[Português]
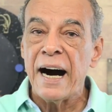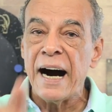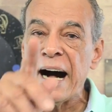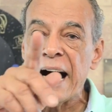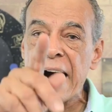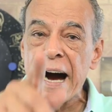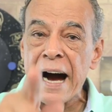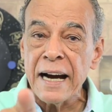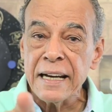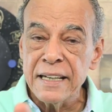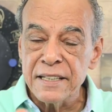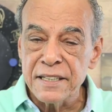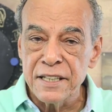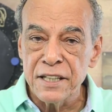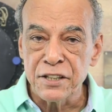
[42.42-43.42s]
Há
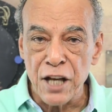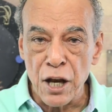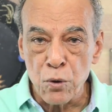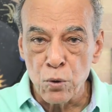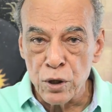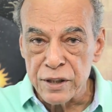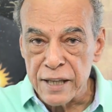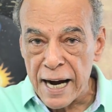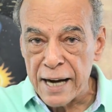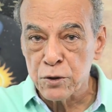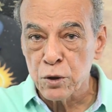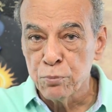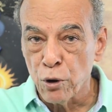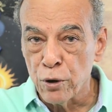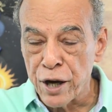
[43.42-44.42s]
que se ter
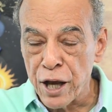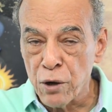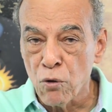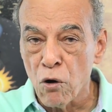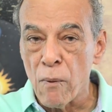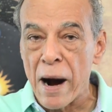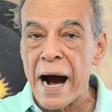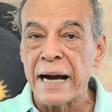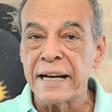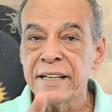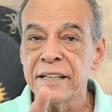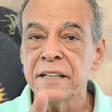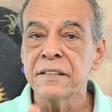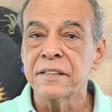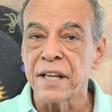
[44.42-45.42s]
cuidado, porém, com a
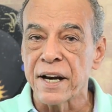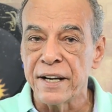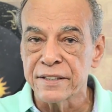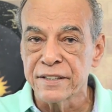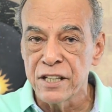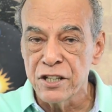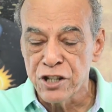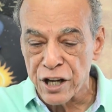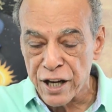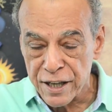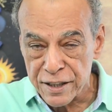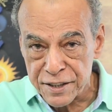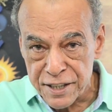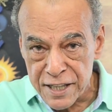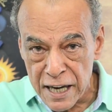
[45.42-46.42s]

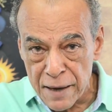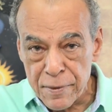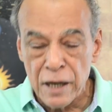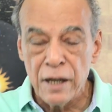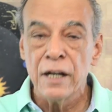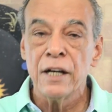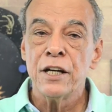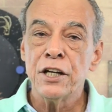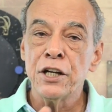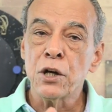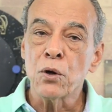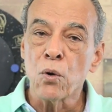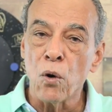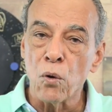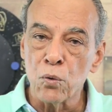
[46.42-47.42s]
intransigência e
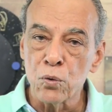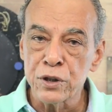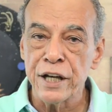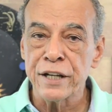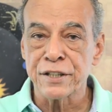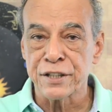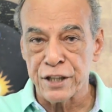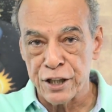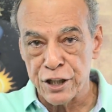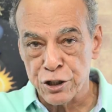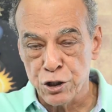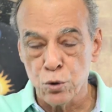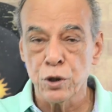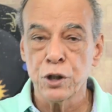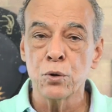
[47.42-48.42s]
com o
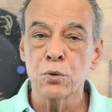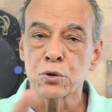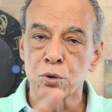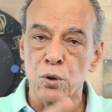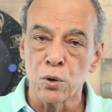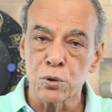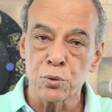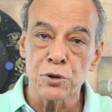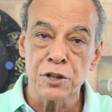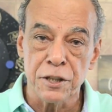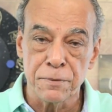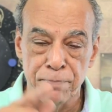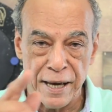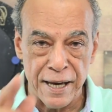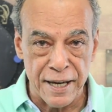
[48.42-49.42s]
desejo que os
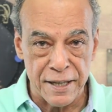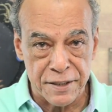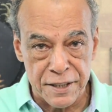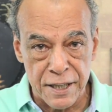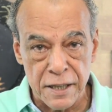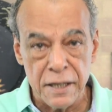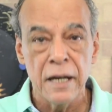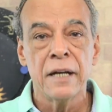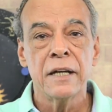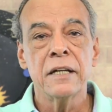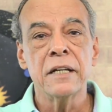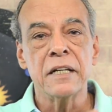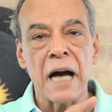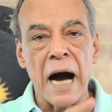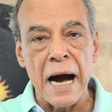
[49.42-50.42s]
outros pensem
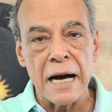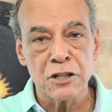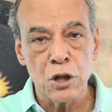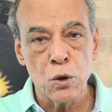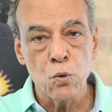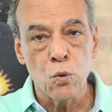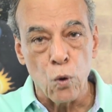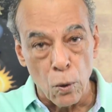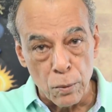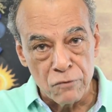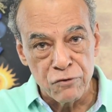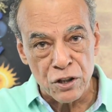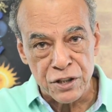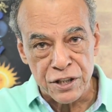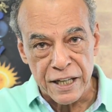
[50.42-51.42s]
e hajam como
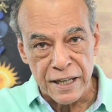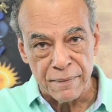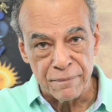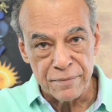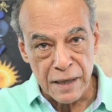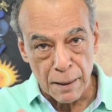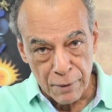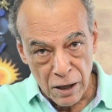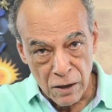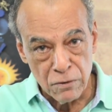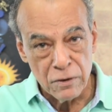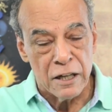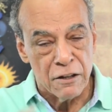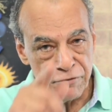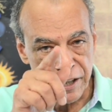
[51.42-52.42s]
você, tá
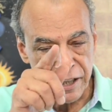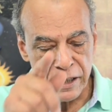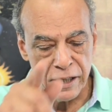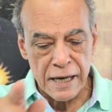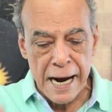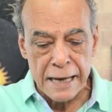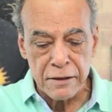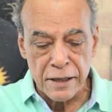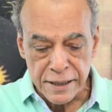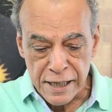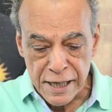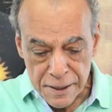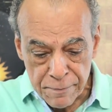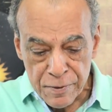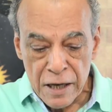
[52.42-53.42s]
bom? Fique ligado aí,
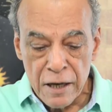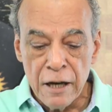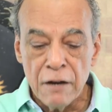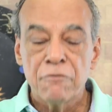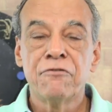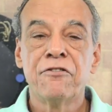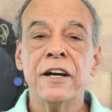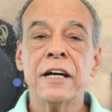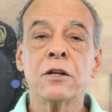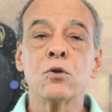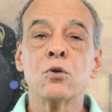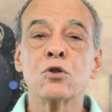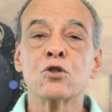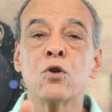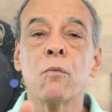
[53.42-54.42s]
hein?
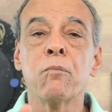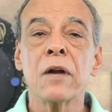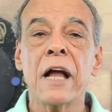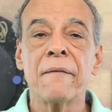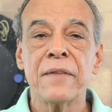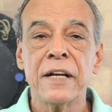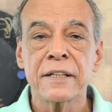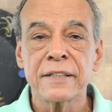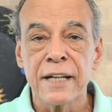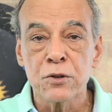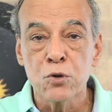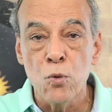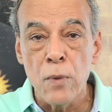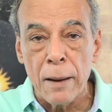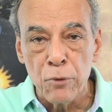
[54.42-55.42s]
Vênus, o planeta
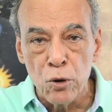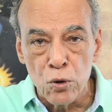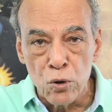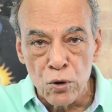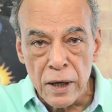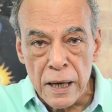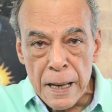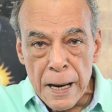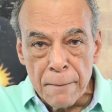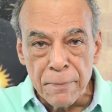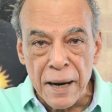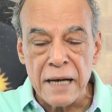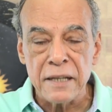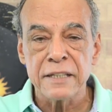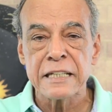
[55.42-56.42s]
do amor,
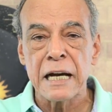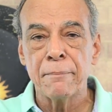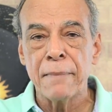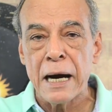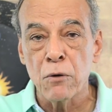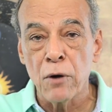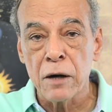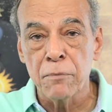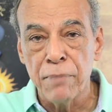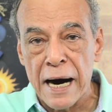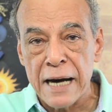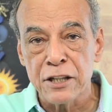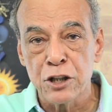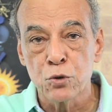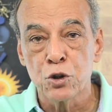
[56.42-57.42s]
passa a maior
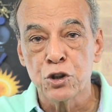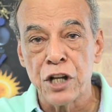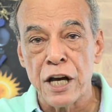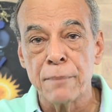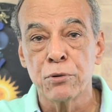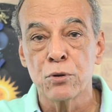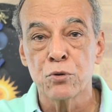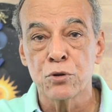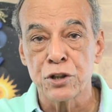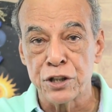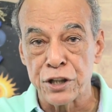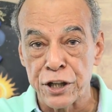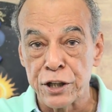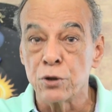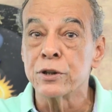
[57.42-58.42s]
parte do tempo no
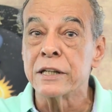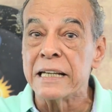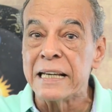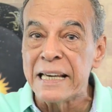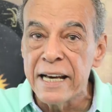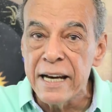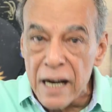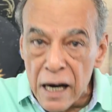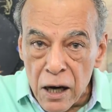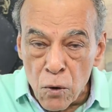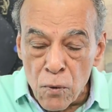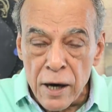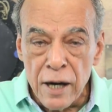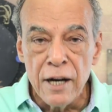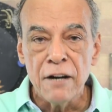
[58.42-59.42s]
signo de
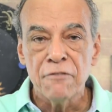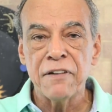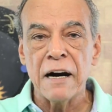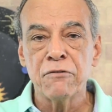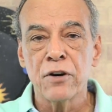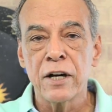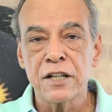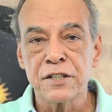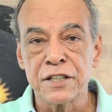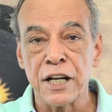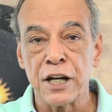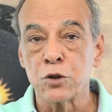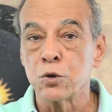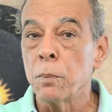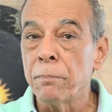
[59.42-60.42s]
Leão,
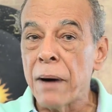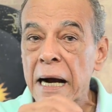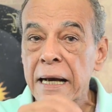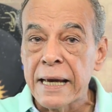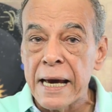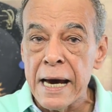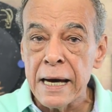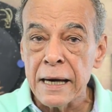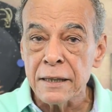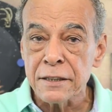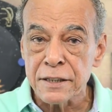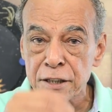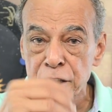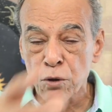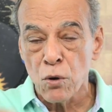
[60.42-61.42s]
favorecendo
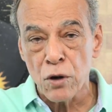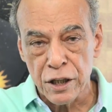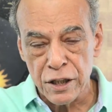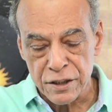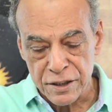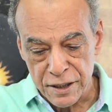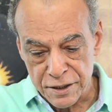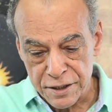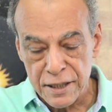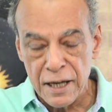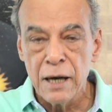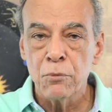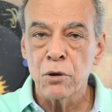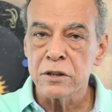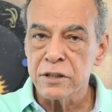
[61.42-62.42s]
paqueras e conquistas.
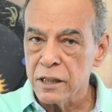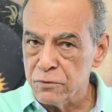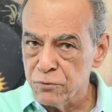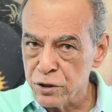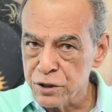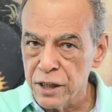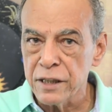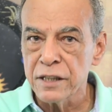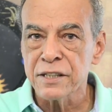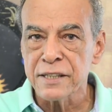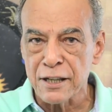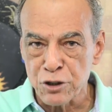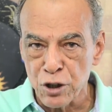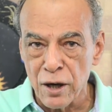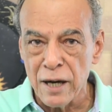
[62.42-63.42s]
Portanto, você que
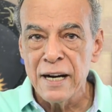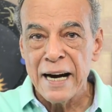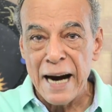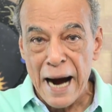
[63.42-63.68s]
está só,